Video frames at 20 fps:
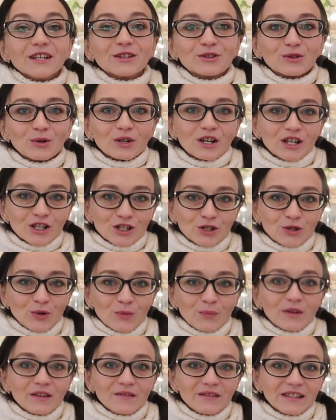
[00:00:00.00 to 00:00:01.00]
Мне только
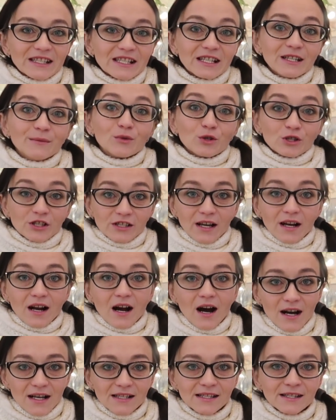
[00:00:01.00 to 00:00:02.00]
что привезли мой
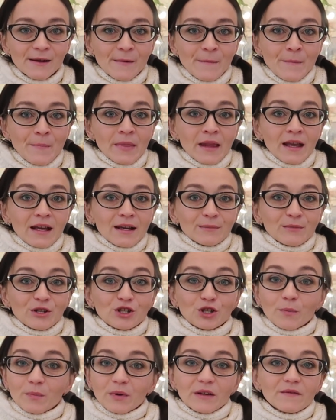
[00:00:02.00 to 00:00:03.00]
заказ,
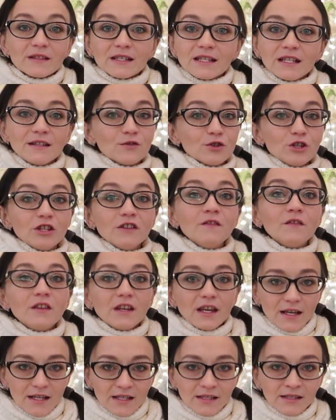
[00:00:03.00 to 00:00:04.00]
причем привезли его не
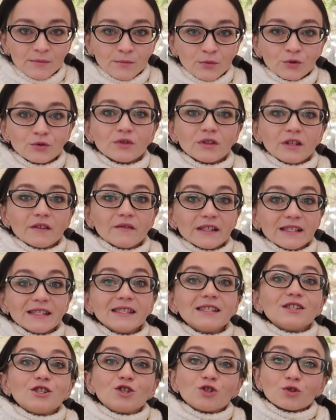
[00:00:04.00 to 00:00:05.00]
весь, будут
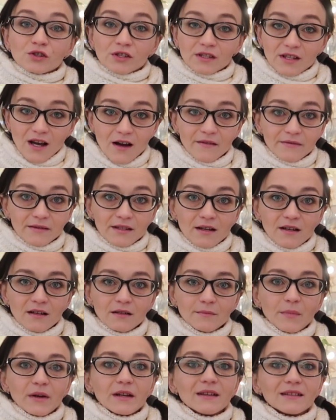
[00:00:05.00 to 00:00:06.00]
довозить еще завтра,
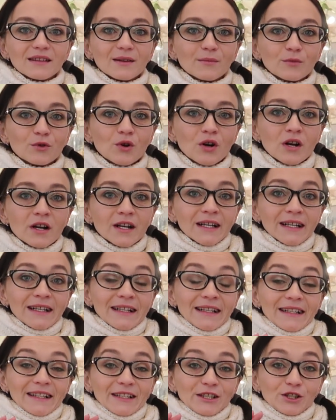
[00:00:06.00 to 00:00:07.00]
поэтому
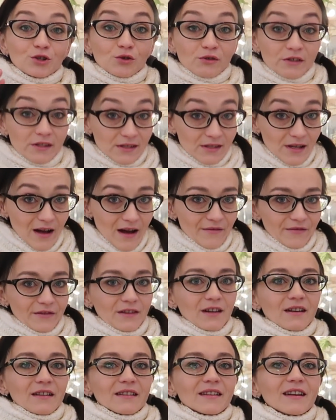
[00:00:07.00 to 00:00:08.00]
еще
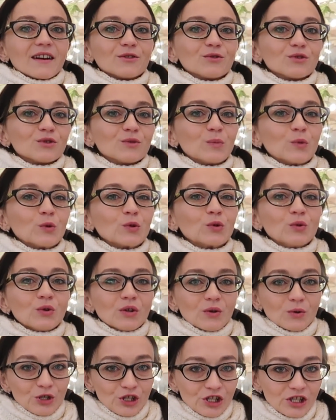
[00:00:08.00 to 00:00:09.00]
завтра я тут буду
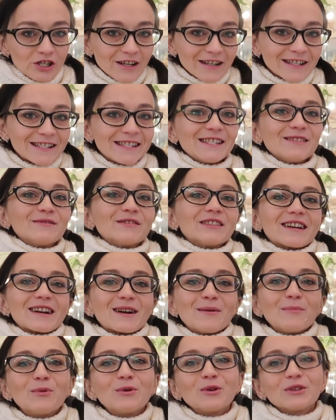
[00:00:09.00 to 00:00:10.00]
очень активно
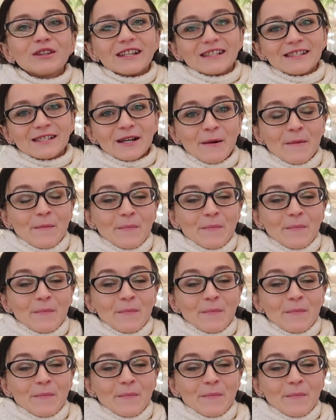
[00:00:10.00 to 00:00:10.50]
работать.